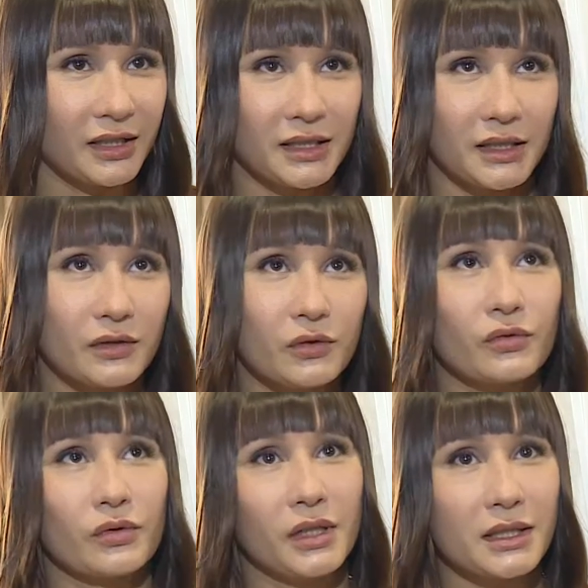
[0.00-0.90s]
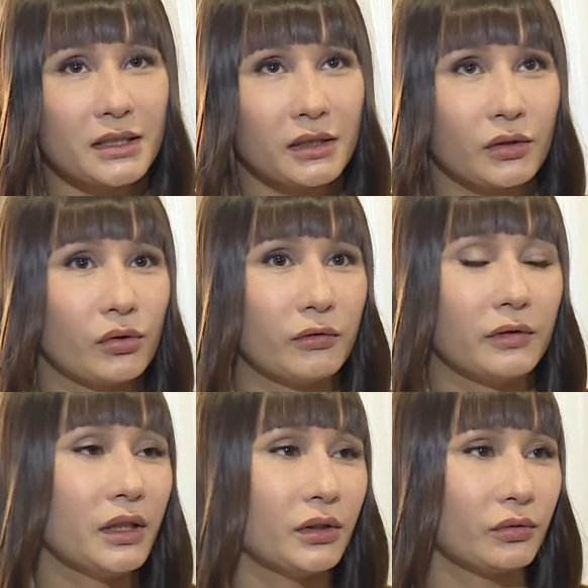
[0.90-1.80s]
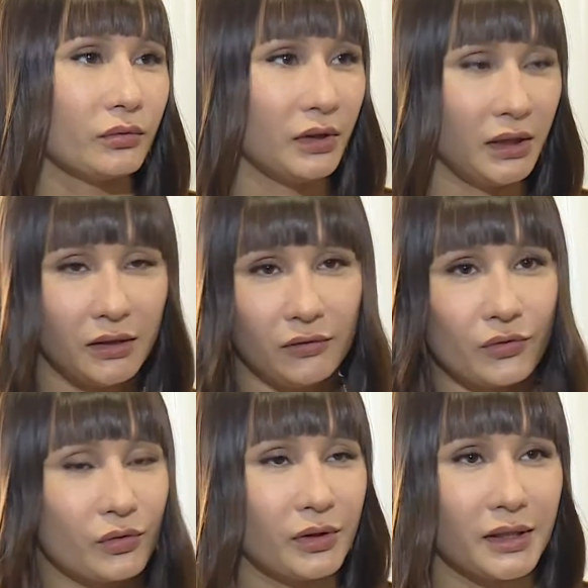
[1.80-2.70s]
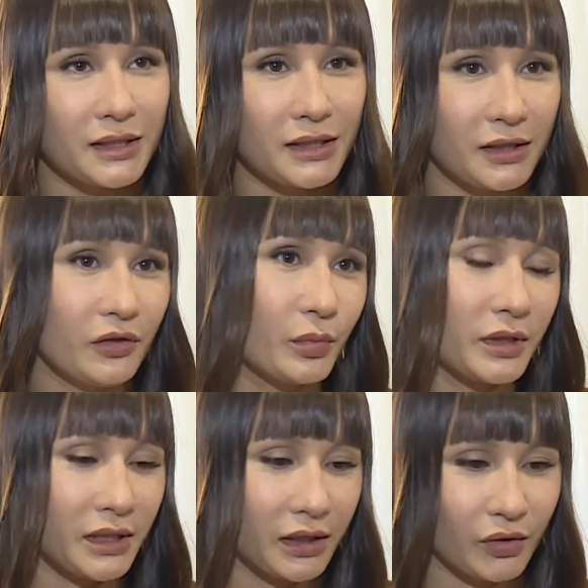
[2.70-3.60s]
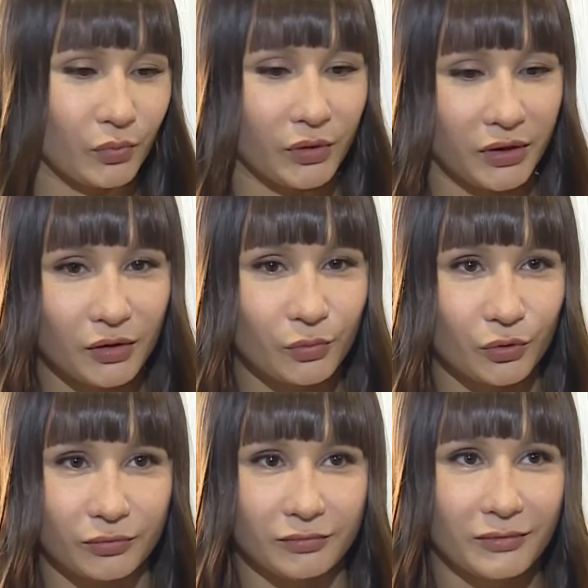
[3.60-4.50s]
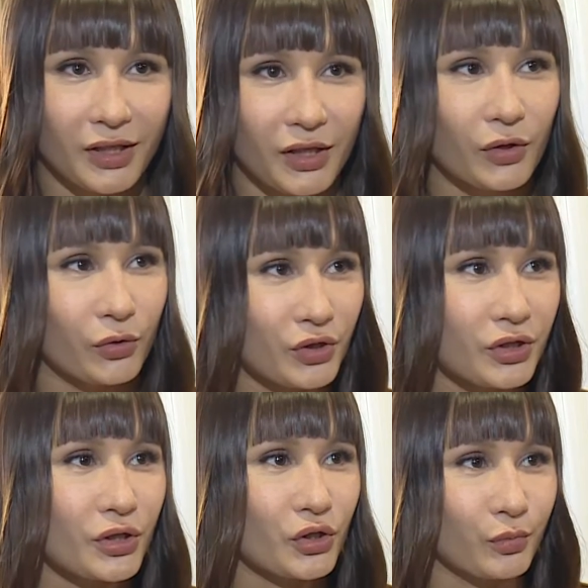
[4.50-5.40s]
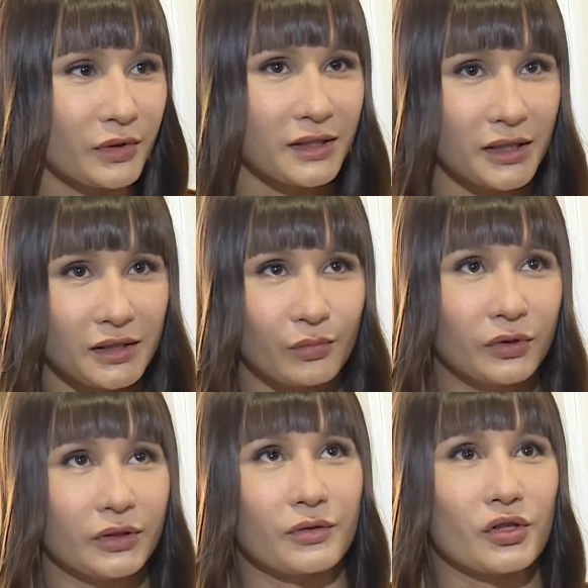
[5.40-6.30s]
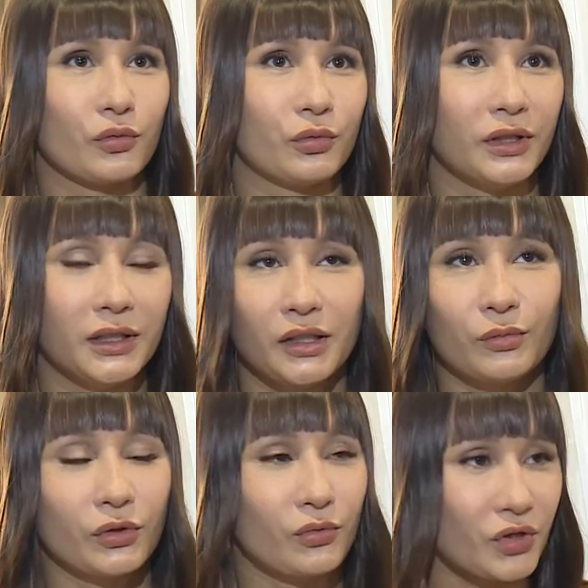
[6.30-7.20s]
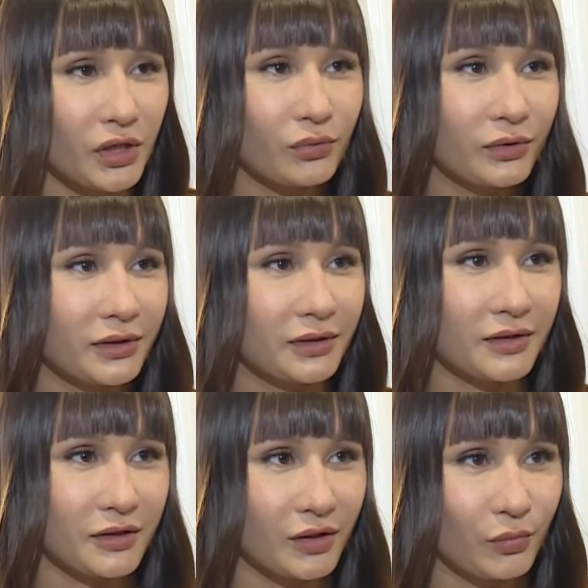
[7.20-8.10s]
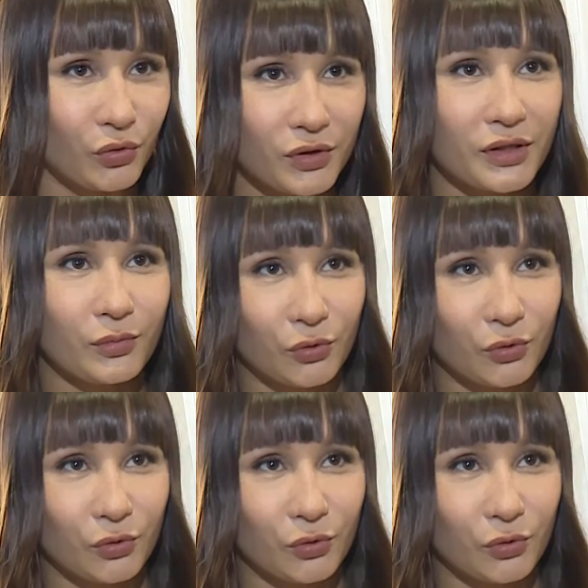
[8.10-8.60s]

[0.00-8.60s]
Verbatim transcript: Здесь, в Нефтьюганске, такого нету. Ни в Нефтьюганске, ни в Путяхе. Поэтому хочется, чтобы здесь было, чтобы не надо было уезжать куда-то за поиском